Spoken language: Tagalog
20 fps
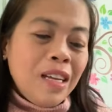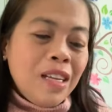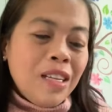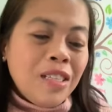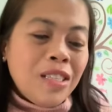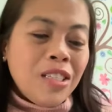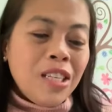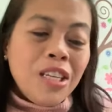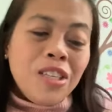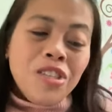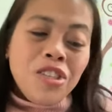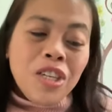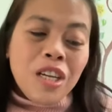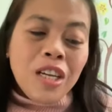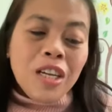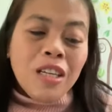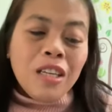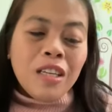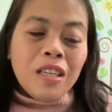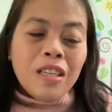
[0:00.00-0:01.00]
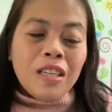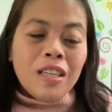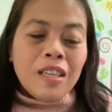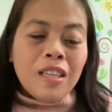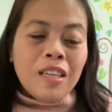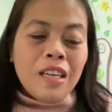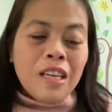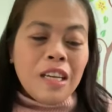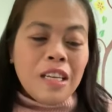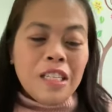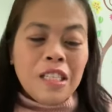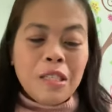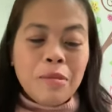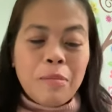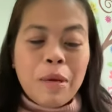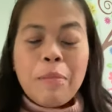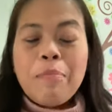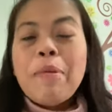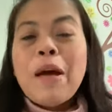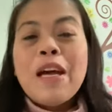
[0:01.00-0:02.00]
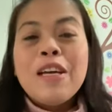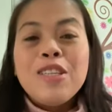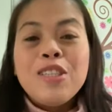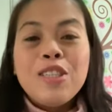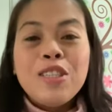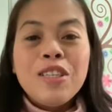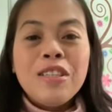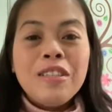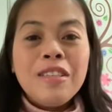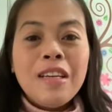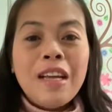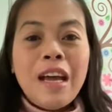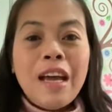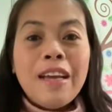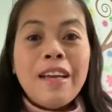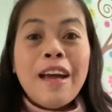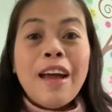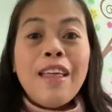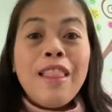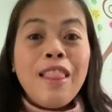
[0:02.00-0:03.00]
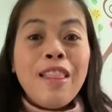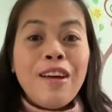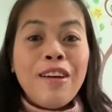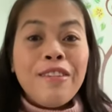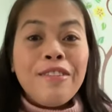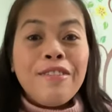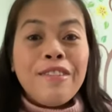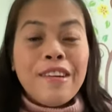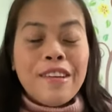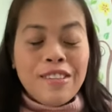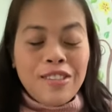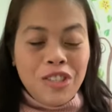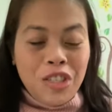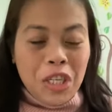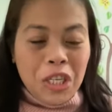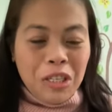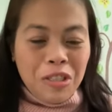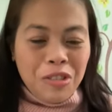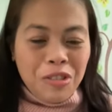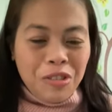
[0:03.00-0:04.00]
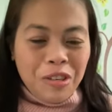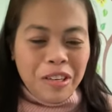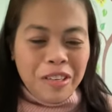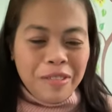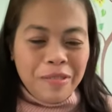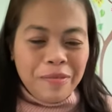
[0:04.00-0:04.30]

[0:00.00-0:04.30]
Teaching is my passion and I love children.